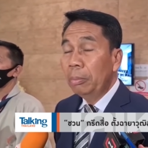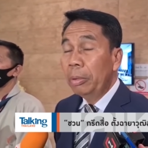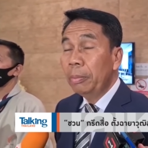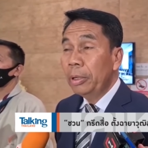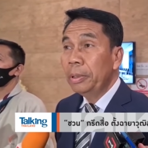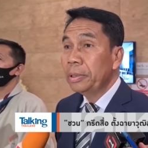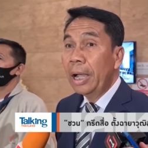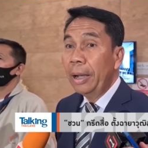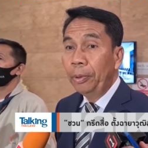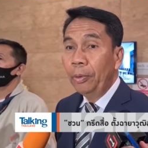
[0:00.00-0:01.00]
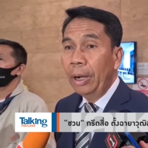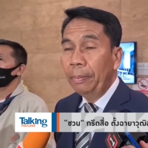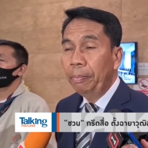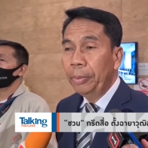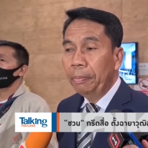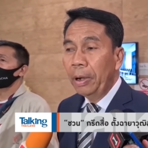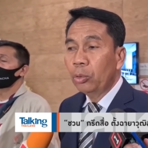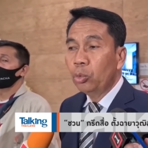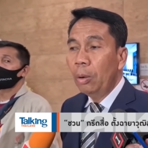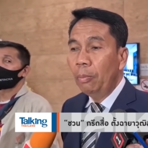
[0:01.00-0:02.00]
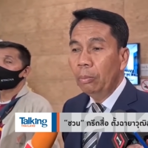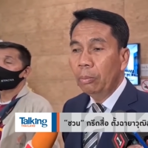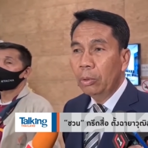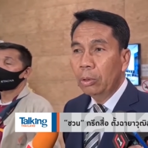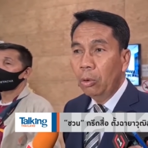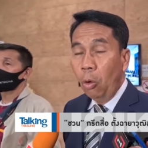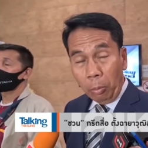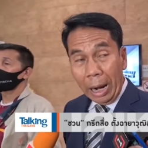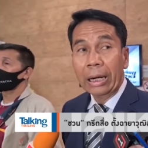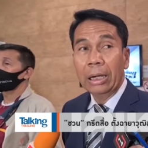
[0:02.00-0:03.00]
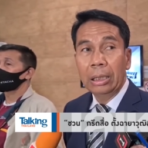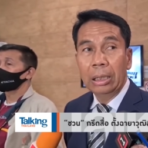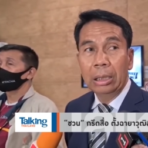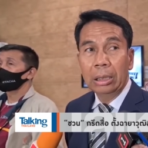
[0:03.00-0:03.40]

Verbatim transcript: ที่สำคัญก็หัวหน้าก็ทำงานแบบปิดทองหลังพระมอบหมายให้แนว